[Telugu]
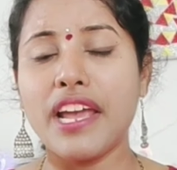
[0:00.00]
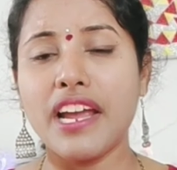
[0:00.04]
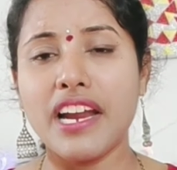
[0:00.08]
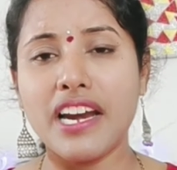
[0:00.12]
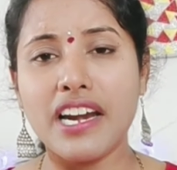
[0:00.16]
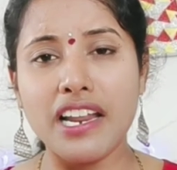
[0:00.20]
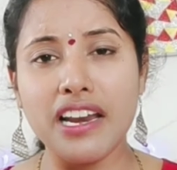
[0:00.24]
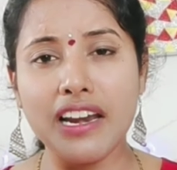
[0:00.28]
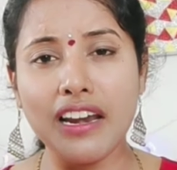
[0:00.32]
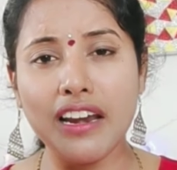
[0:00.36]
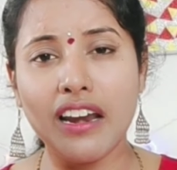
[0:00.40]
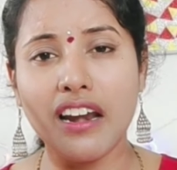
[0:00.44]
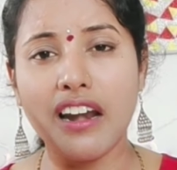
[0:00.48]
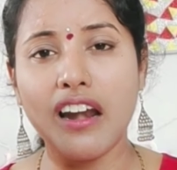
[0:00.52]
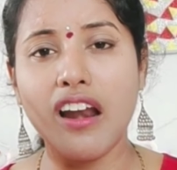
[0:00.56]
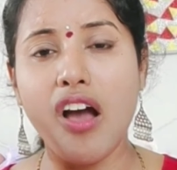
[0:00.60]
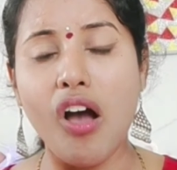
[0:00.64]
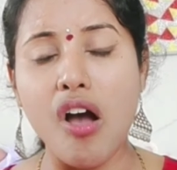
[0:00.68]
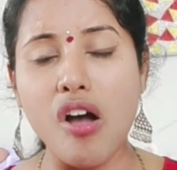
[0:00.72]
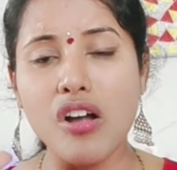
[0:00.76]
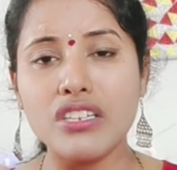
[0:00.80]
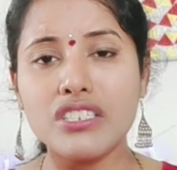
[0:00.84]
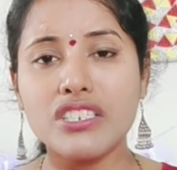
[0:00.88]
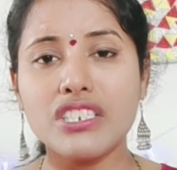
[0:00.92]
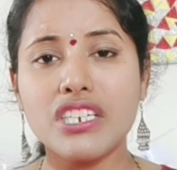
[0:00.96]
ఎక్కడన్నా
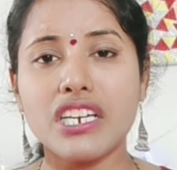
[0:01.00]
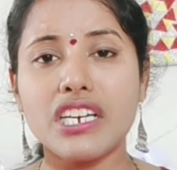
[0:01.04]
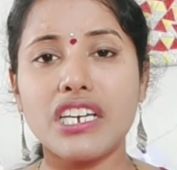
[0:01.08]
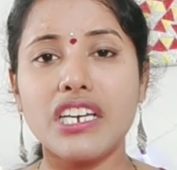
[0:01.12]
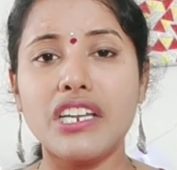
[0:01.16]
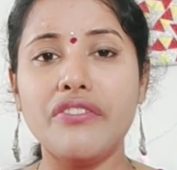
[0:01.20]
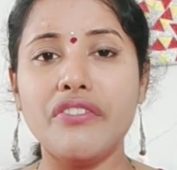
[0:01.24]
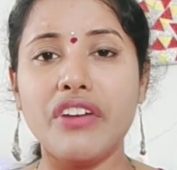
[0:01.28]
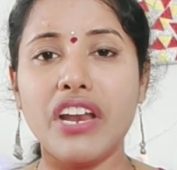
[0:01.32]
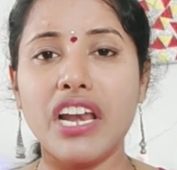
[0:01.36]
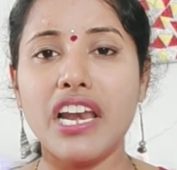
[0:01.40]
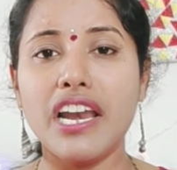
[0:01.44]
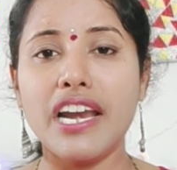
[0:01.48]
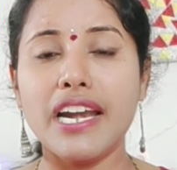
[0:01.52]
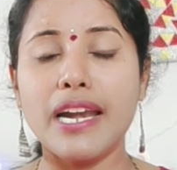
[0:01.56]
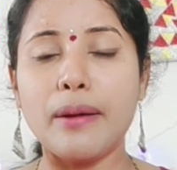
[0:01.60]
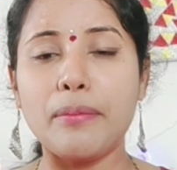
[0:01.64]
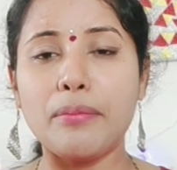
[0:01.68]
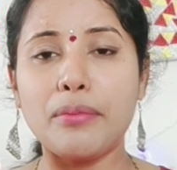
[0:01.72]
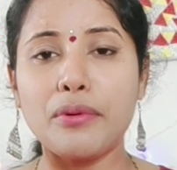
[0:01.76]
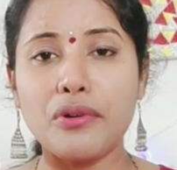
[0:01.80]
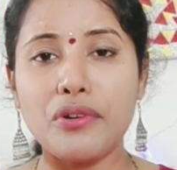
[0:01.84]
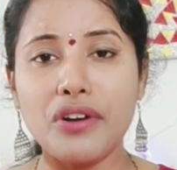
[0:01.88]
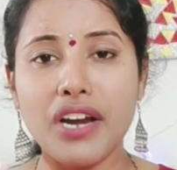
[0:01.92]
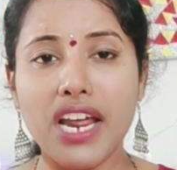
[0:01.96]
లాంగ్ జర్నీ
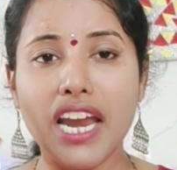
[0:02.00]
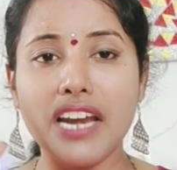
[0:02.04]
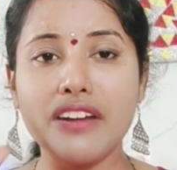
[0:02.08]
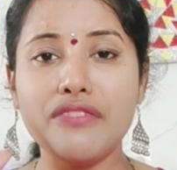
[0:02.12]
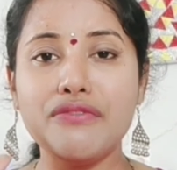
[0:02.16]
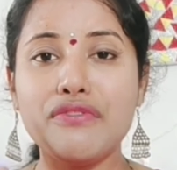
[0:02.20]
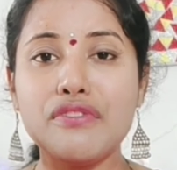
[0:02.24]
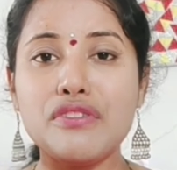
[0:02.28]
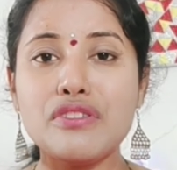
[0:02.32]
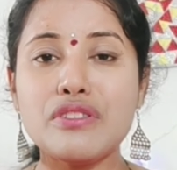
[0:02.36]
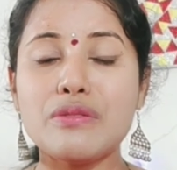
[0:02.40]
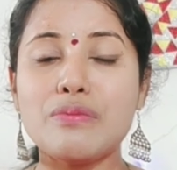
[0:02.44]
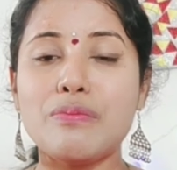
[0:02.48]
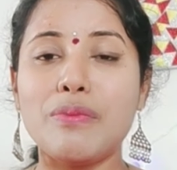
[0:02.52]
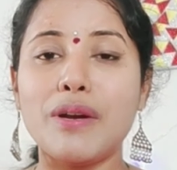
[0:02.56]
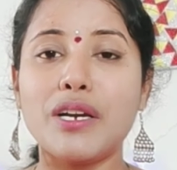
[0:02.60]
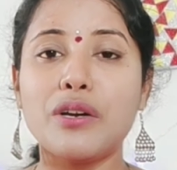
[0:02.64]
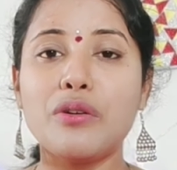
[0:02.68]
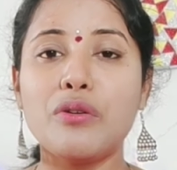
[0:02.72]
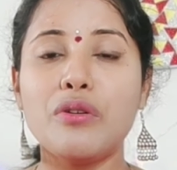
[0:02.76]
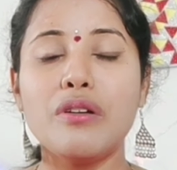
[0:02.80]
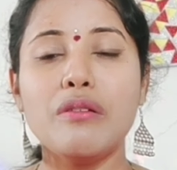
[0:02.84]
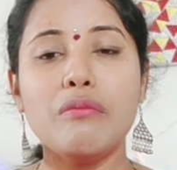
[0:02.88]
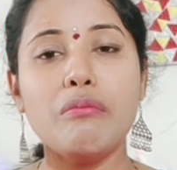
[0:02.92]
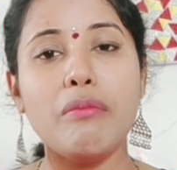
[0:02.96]
వెళ్ళేటప్పుడు కూడా హెడ్ ఫోన్స్
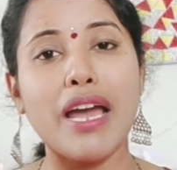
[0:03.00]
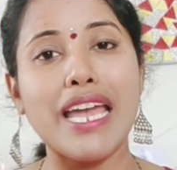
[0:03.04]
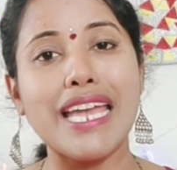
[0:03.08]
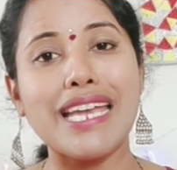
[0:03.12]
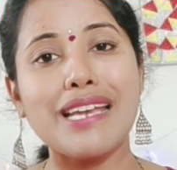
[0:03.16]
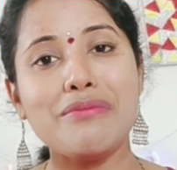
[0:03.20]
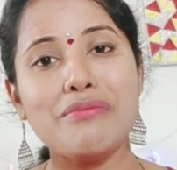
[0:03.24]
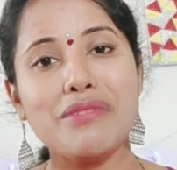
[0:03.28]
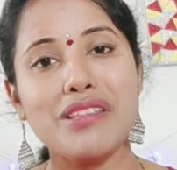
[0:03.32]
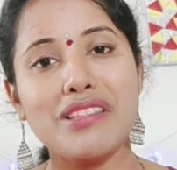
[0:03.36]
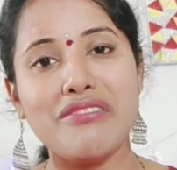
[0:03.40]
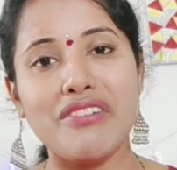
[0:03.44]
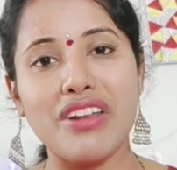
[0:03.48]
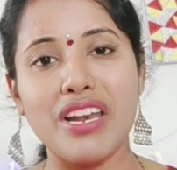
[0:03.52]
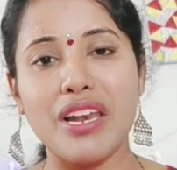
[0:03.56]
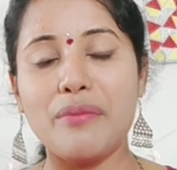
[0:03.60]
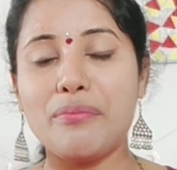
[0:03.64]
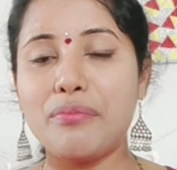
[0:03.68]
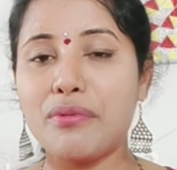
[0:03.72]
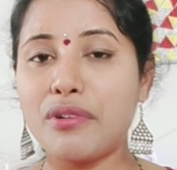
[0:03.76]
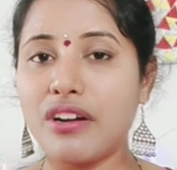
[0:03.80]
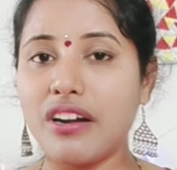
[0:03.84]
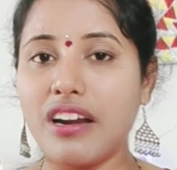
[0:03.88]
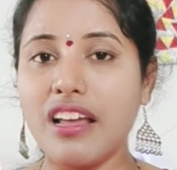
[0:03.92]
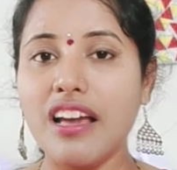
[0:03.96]
పెట్టుకొని బైక్ మీద
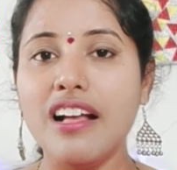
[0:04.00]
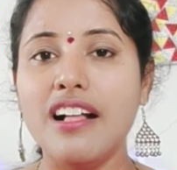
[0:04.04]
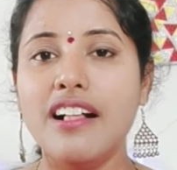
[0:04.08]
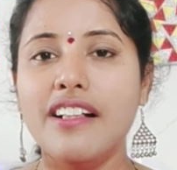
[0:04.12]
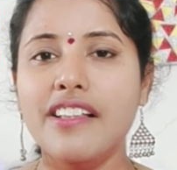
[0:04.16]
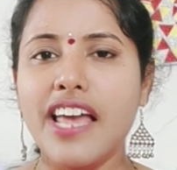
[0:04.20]
వెళ్ళేప్పుడు కూడా